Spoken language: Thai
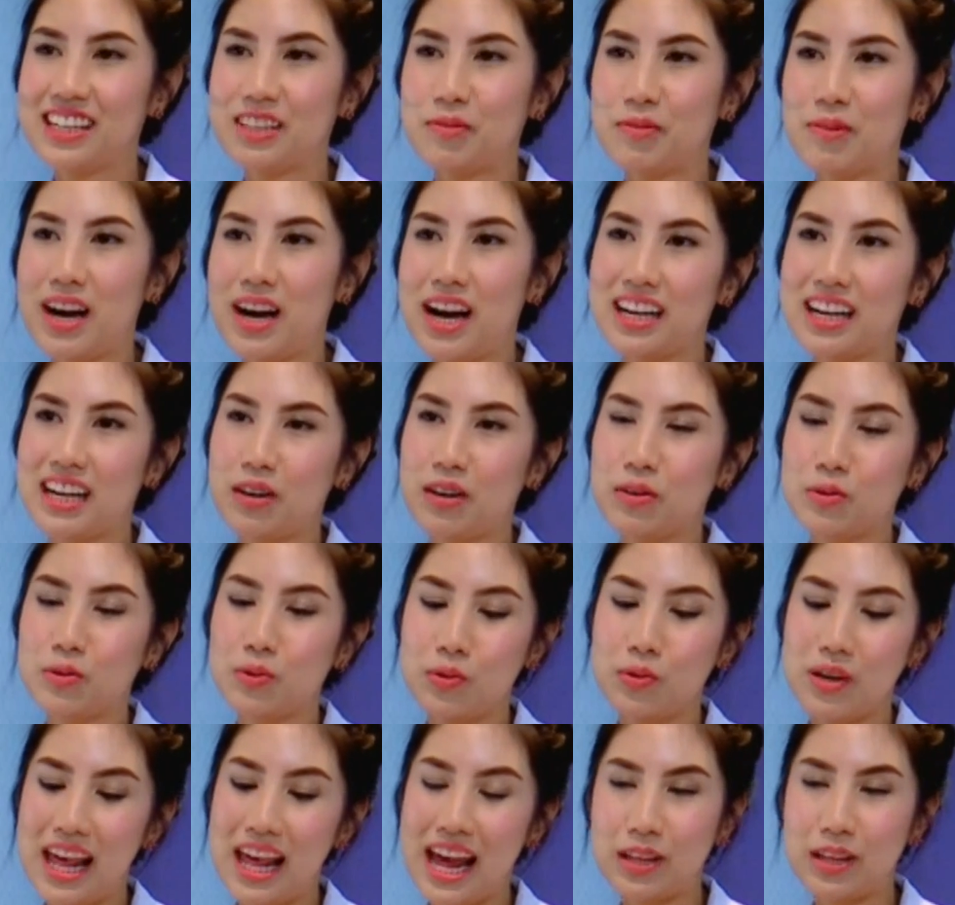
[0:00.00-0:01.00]
ถ้าเกิดว่าเรา
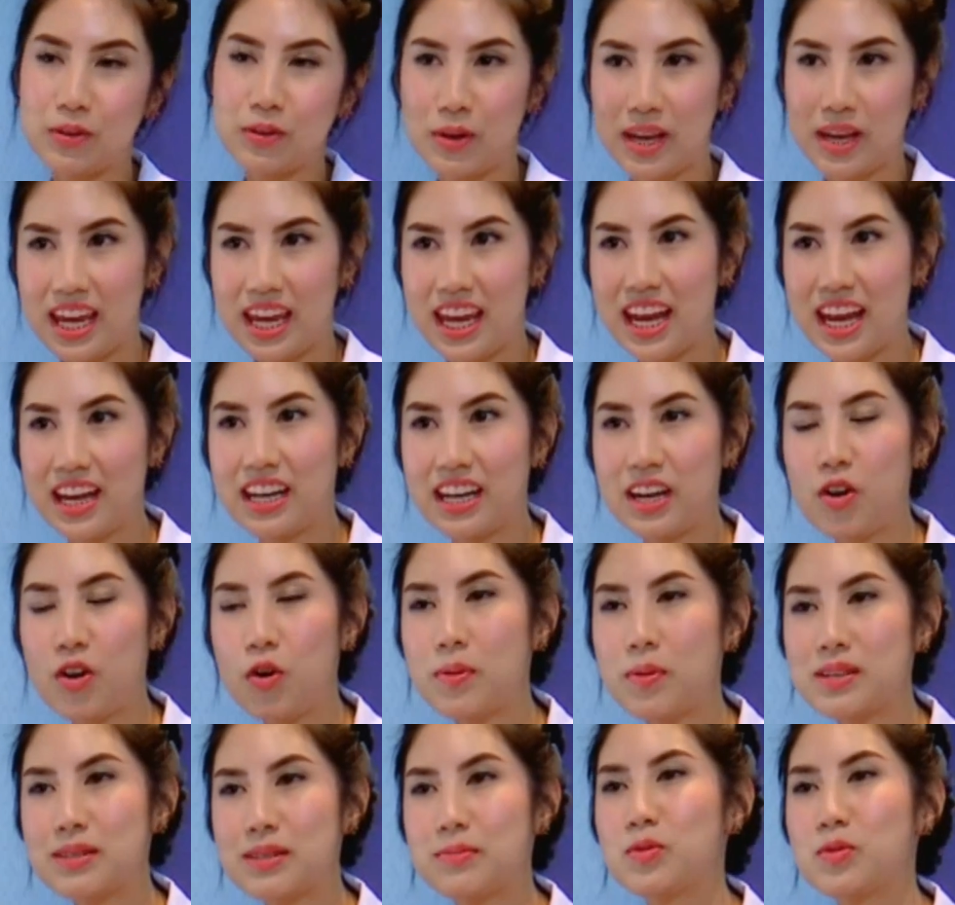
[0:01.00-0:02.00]
ดูแลตัวเองใน
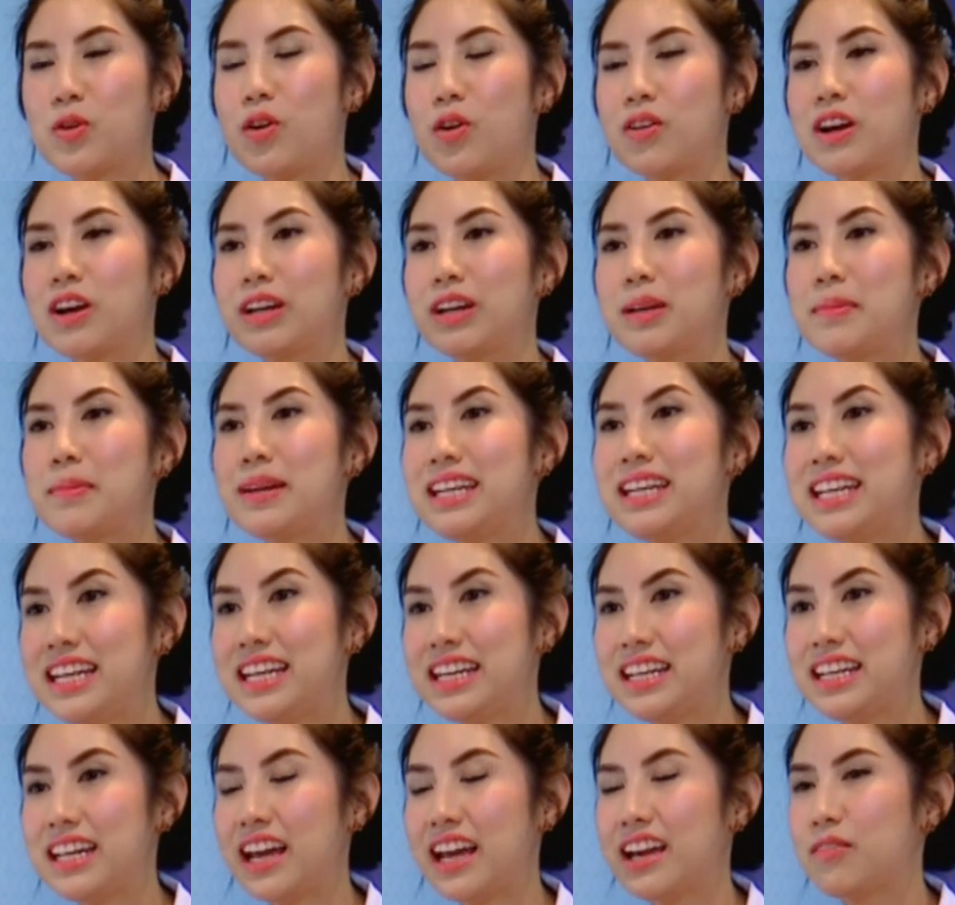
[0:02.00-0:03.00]
โรคประจำตัวของเราได้ไม่
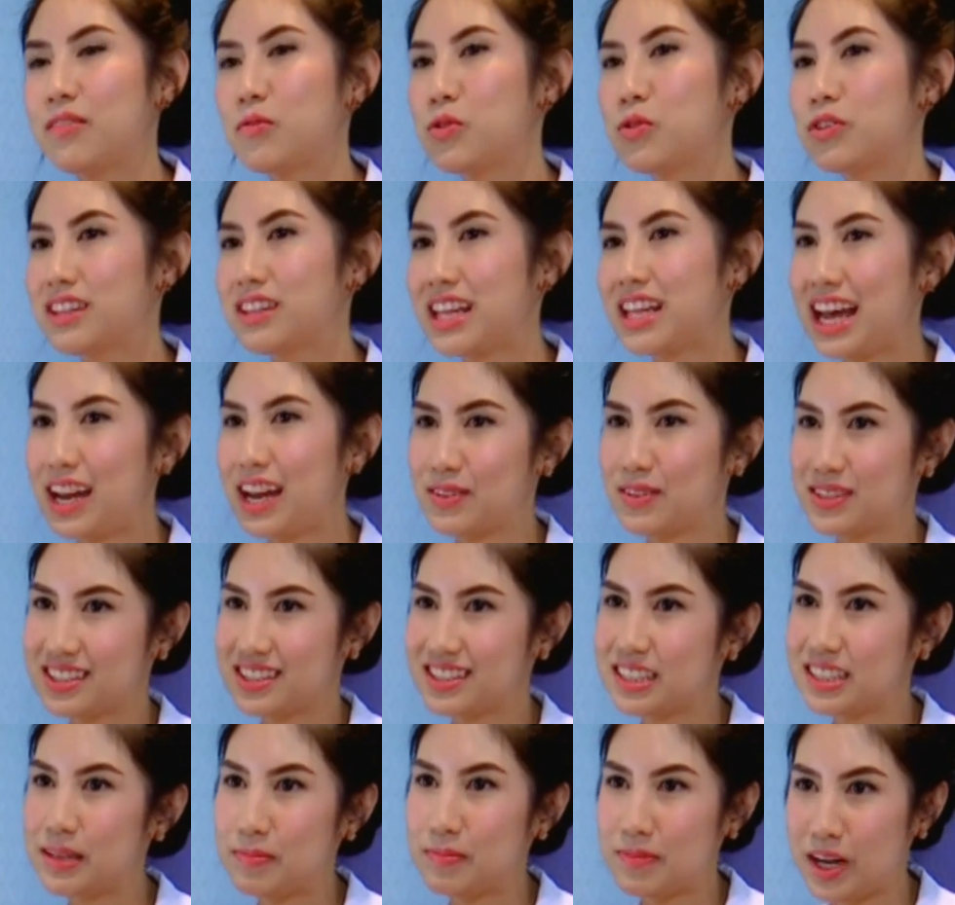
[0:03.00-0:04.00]
ดีเนี่ยวุ้นตาเรา
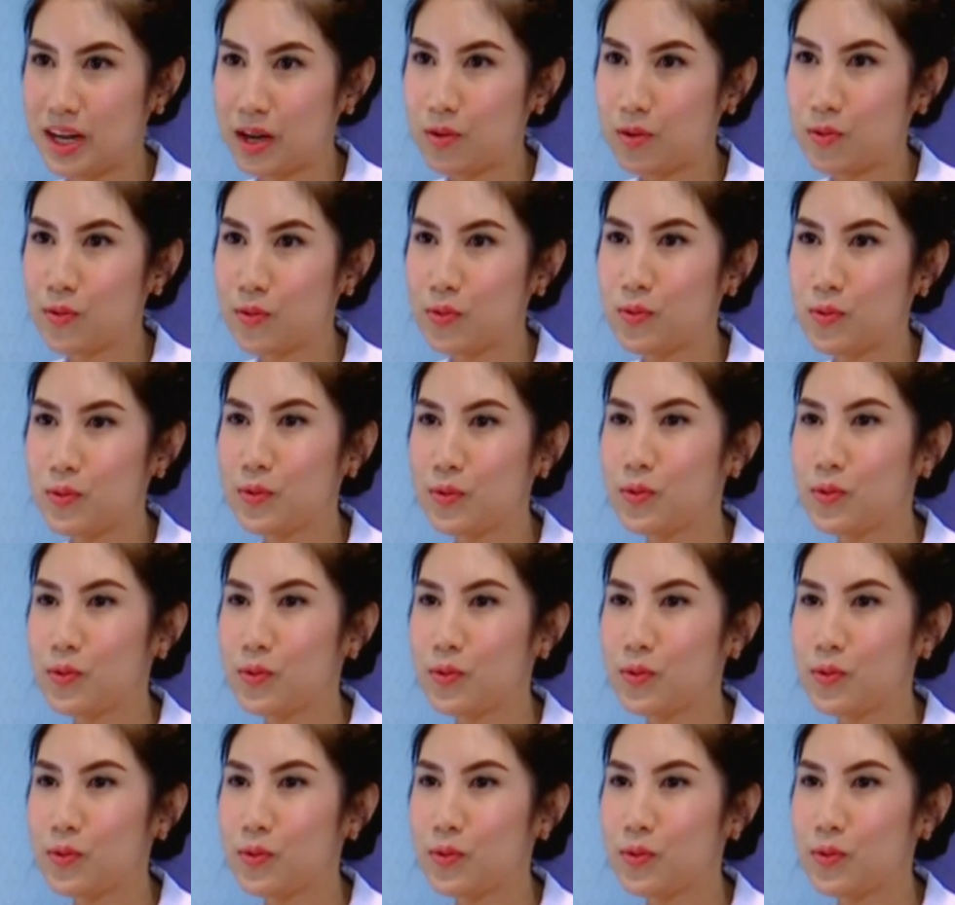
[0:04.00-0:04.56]
จะเสื่อมเร็ว